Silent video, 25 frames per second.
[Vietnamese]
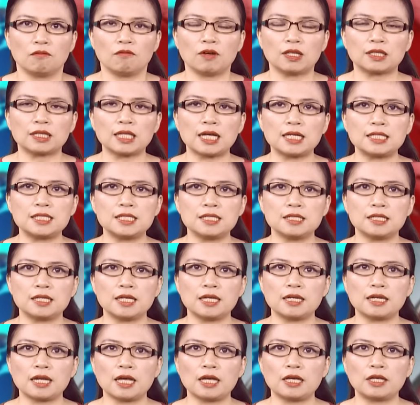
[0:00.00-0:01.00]
Và tại sự
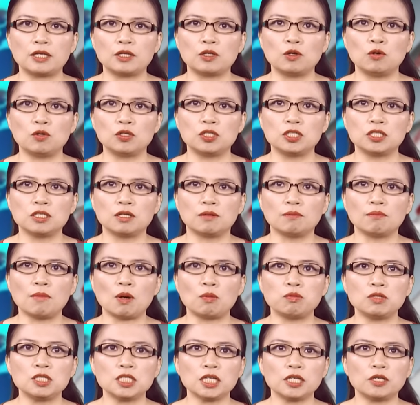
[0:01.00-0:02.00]
kiện này, đội
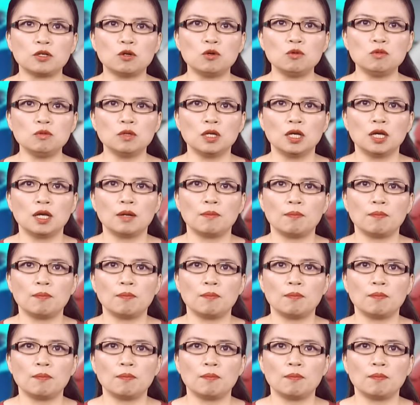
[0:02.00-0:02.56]
trưởng bóng chảy Úc